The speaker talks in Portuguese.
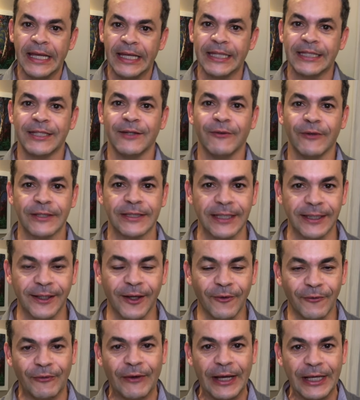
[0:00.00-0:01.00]
e se você
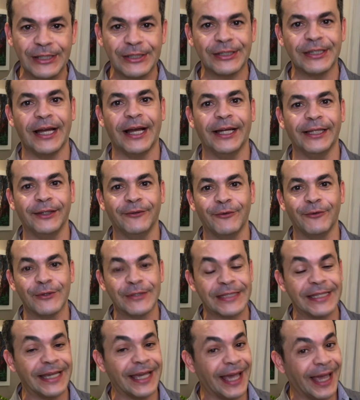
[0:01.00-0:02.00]
não faz nada,
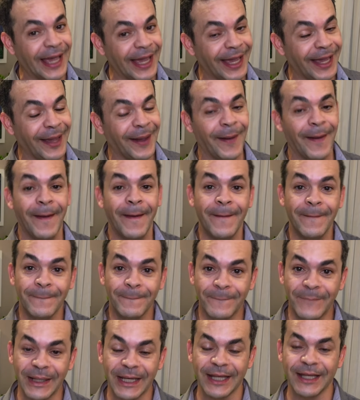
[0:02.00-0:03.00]
você é
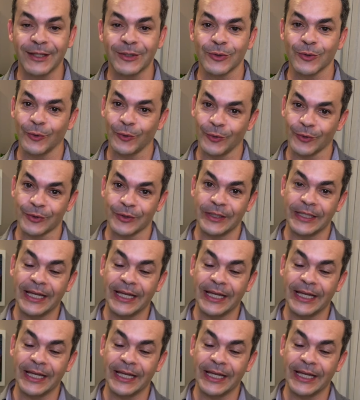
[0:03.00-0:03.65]
preguiçoso.